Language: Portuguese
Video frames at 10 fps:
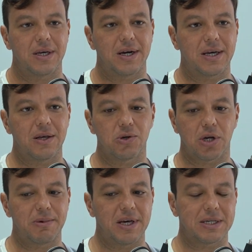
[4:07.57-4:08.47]
E aquilo
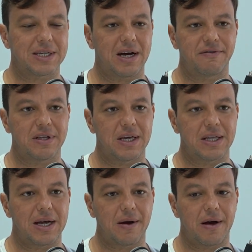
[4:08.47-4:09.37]
só me restava
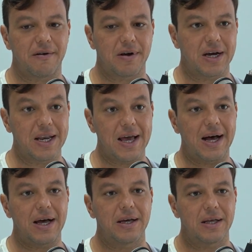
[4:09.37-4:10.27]
tentar
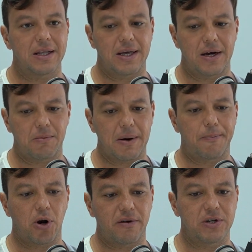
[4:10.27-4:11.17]
criar né, uma
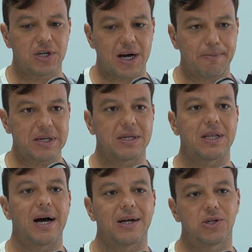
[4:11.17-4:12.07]
prova de
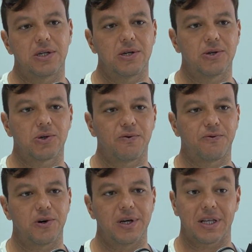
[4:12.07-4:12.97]
capacidade. E isso
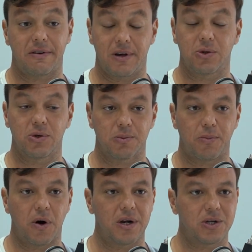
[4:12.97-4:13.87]
foi através do
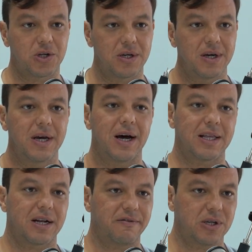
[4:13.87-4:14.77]
esporte,
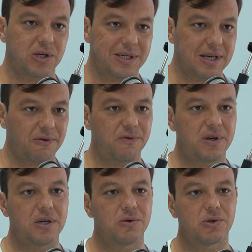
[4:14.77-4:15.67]
através de
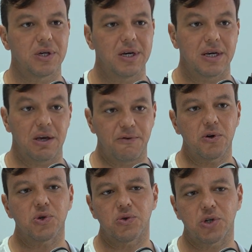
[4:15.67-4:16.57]
desafios que
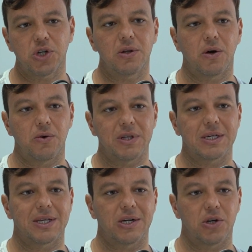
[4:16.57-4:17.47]
foram surgindo ao longo
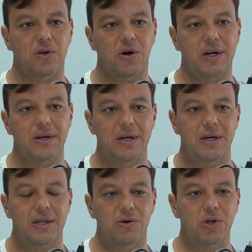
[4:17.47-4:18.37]
dessa trajetória.
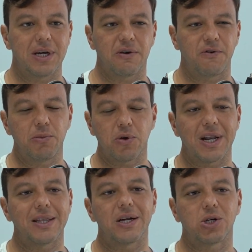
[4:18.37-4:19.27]
Então eu diria que foi muito
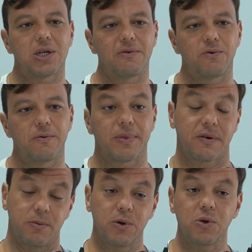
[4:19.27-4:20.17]
gradativo,
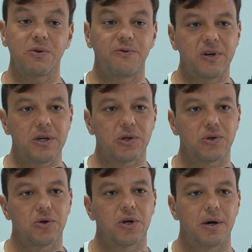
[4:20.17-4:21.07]
foi muito
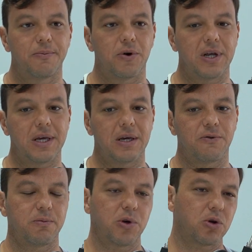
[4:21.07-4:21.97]
difícil, Porém,
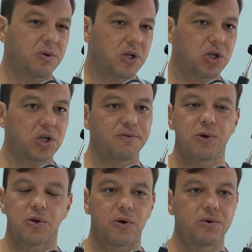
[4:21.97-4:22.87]
eu fui muito objetivo,
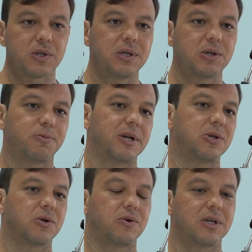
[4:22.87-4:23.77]
muito conciso para
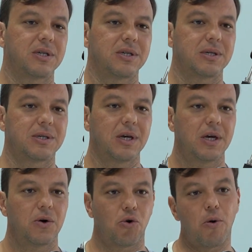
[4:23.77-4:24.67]
que isso acontecesse.
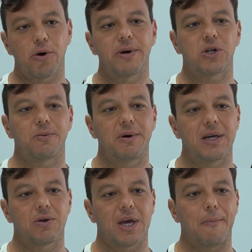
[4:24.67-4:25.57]
O
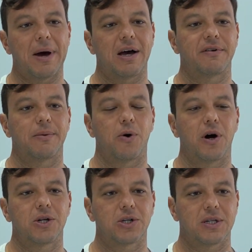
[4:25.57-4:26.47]
comprometimento, que é a palavra
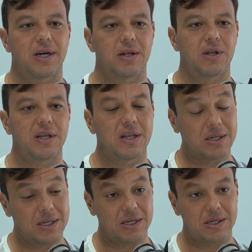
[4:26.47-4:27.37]
mote né, do
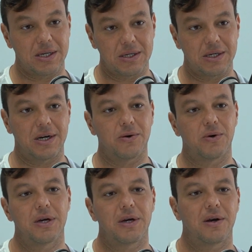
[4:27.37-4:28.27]
The Sans esse
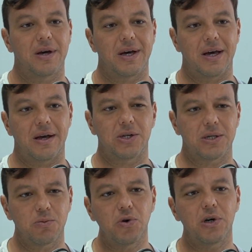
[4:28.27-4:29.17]
ano, é,
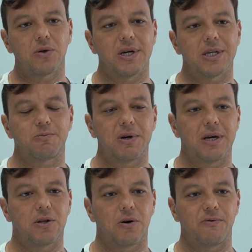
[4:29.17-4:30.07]
diz muito a
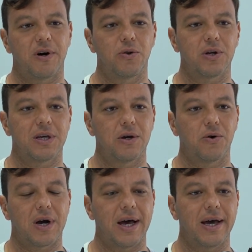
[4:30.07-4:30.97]
respeito. É um valor que
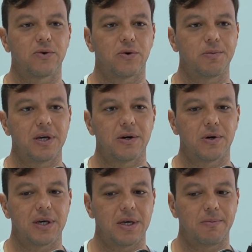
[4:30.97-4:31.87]
eu carrego
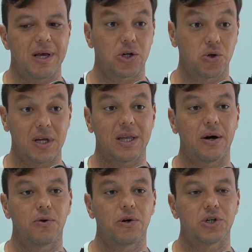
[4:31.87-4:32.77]
comigo, que me ajuda
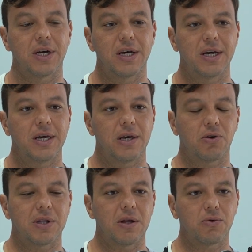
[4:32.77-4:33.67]
até hoje e
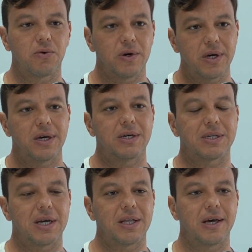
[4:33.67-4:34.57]
que eu tento
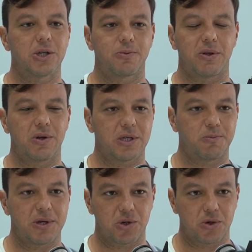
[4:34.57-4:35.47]
estender isso para todas as
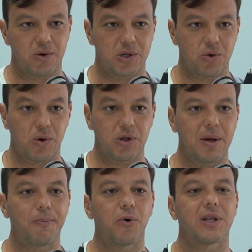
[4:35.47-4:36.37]
pessoas, o quanto
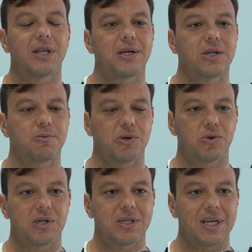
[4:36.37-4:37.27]
é importante as
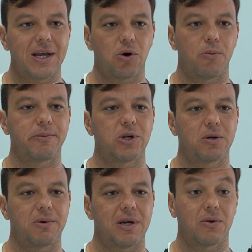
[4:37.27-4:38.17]
pessoas terem
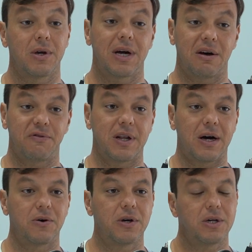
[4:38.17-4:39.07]
comprometimento.
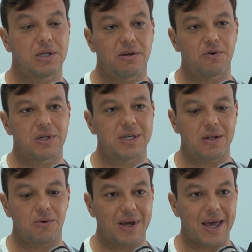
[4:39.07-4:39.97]
Afinal, se você
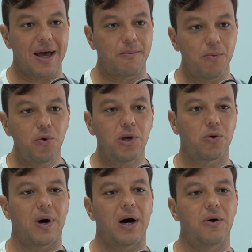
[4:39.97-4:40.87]
não quer
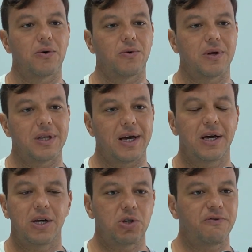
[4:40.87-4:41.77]
muito algo,
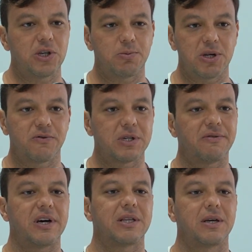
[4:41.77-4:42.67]
né, dificilmente
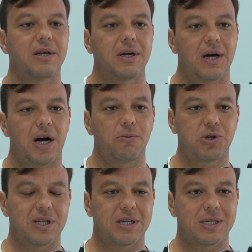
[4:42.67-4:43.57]
você vai ter. A
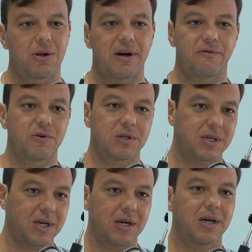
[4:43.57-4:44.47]
obstinação é
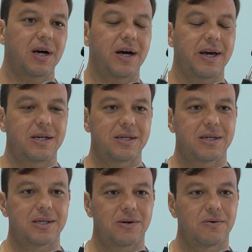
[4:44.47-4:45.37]
você a
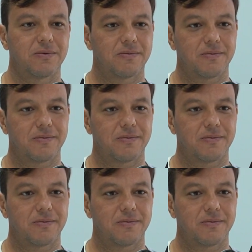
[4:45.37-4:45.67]
realização.